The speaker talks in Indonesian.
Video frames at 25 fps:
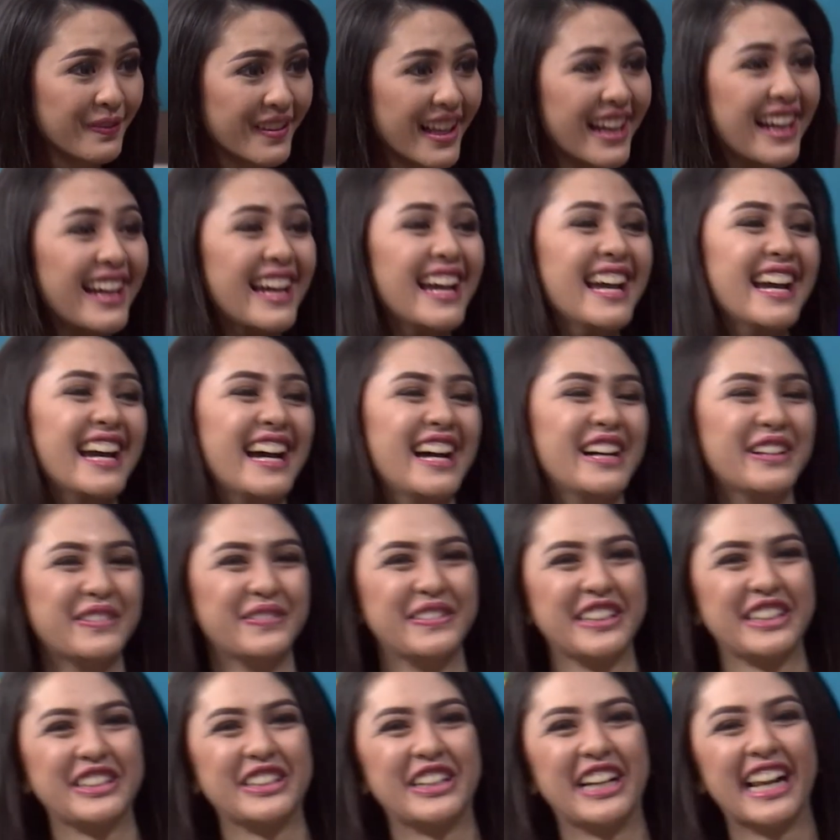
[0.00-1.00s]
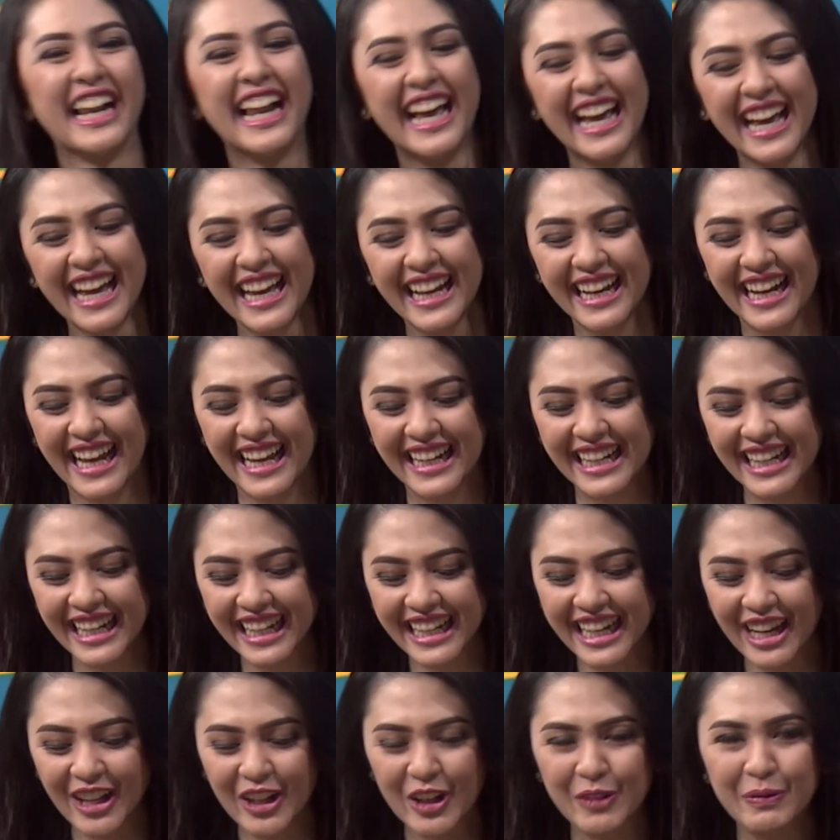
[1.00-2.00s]
iya. iya betul nah
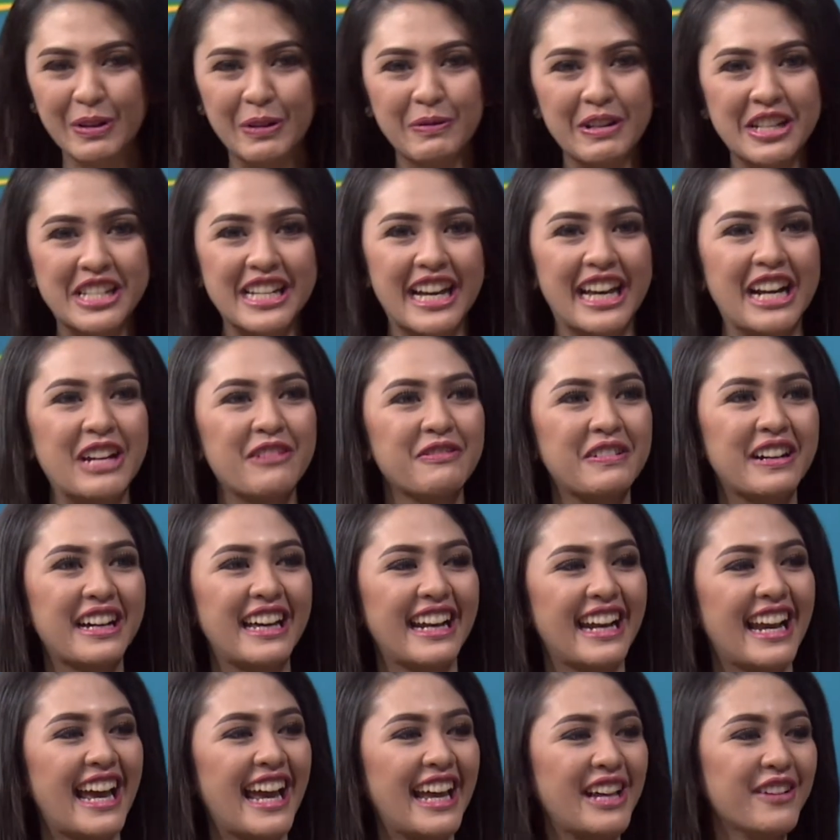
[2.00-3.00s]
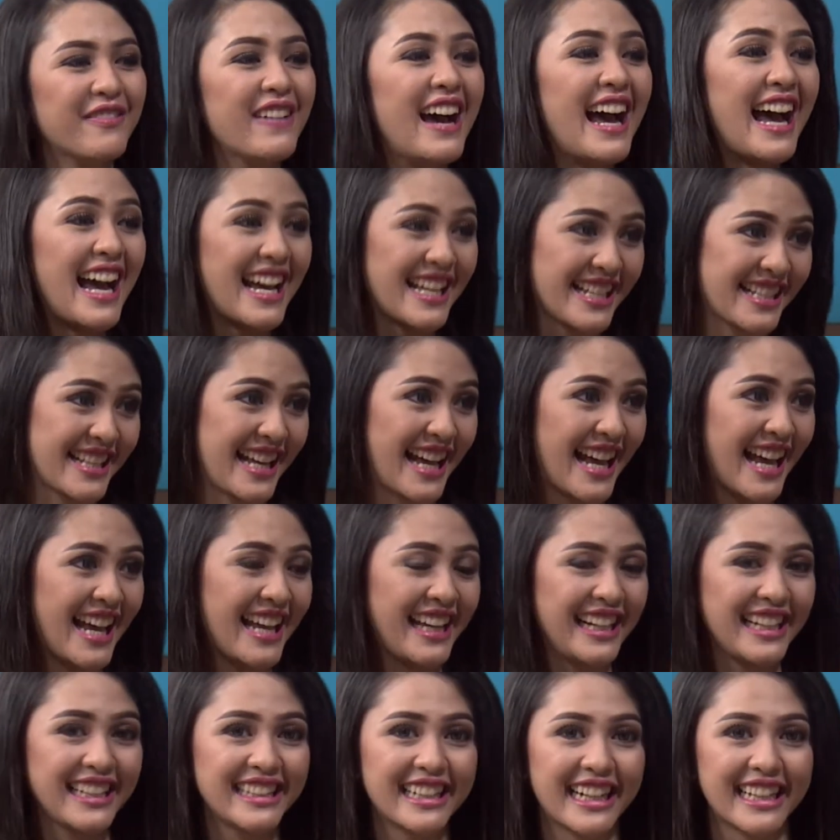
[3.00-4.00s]
ini kalau berbicara mengenai bahasa
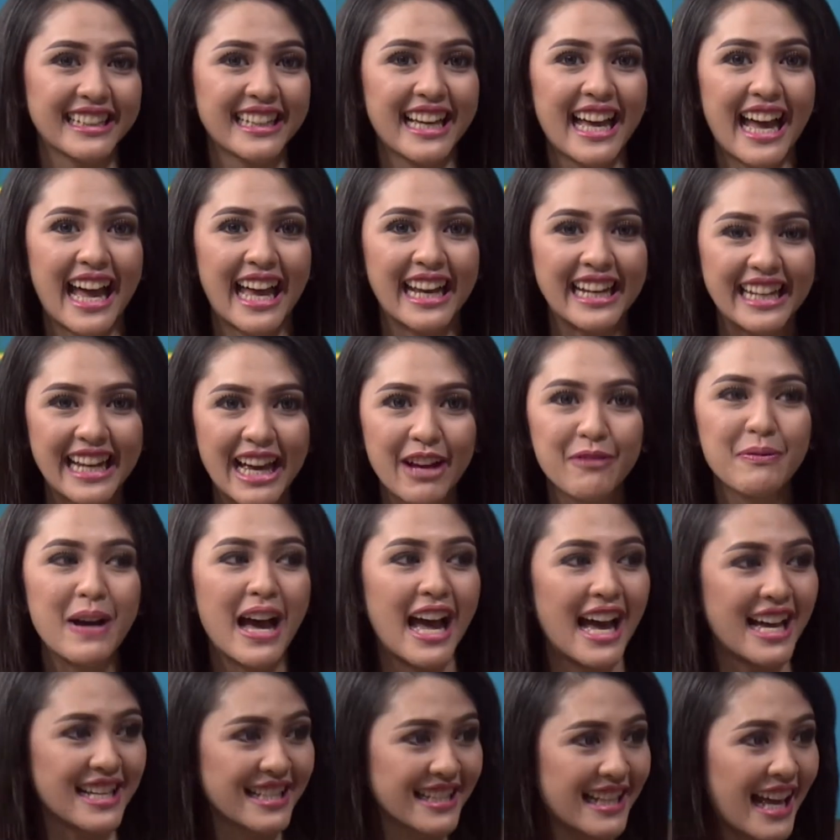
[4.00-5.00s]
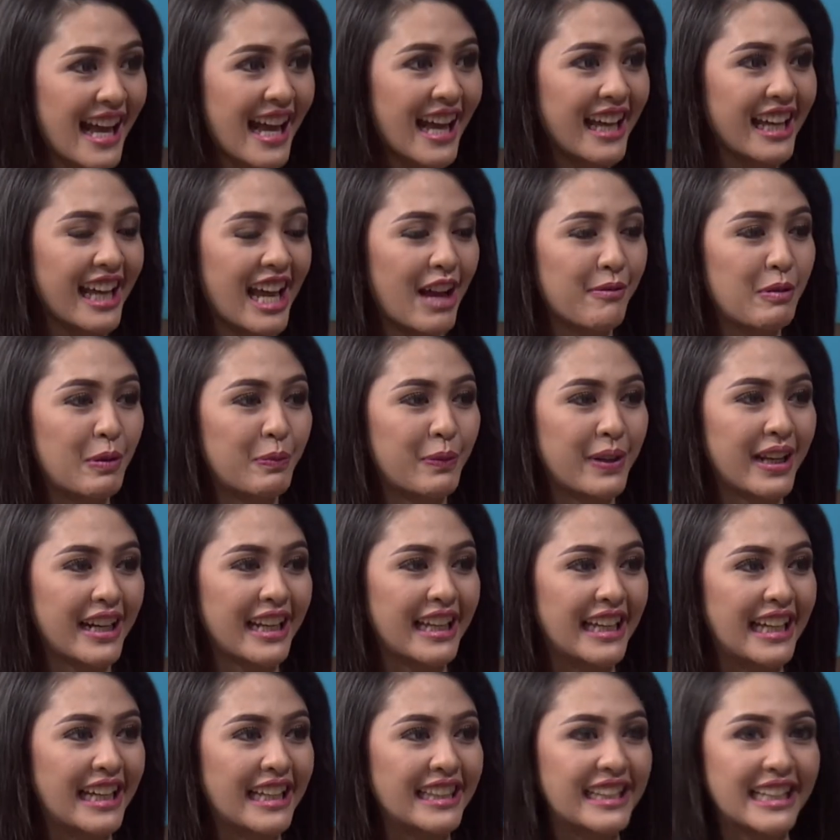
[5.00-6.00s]
-huh. ini ternyata ada bahasa yang
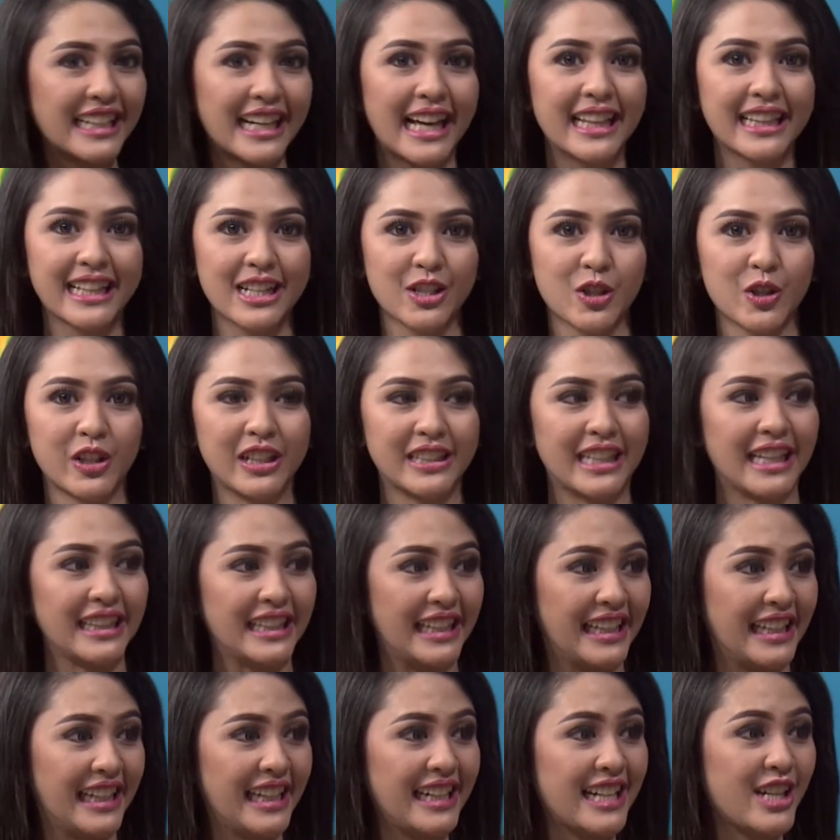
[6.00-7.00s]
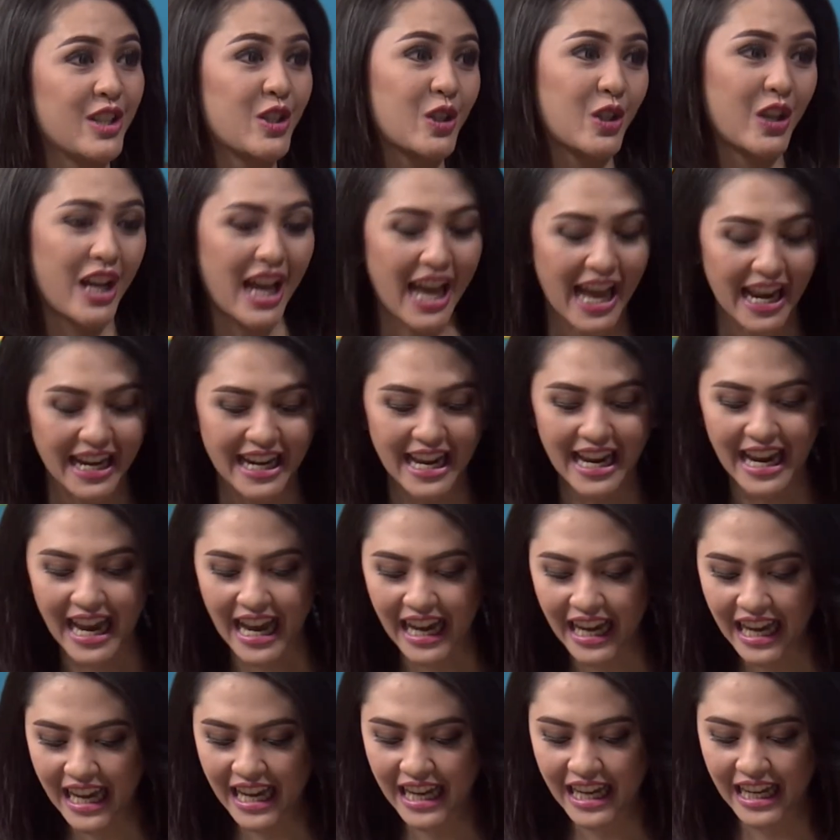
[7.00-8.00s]
memiliki tingkat kesulitan tinggi dan juga ada
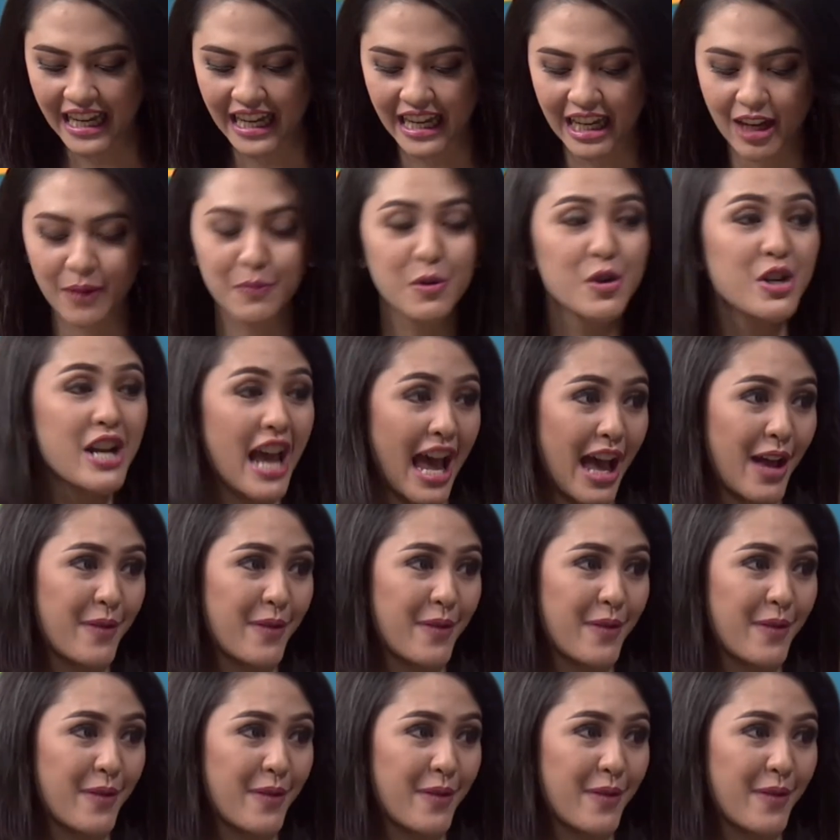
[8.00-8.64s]
yang uh, mudah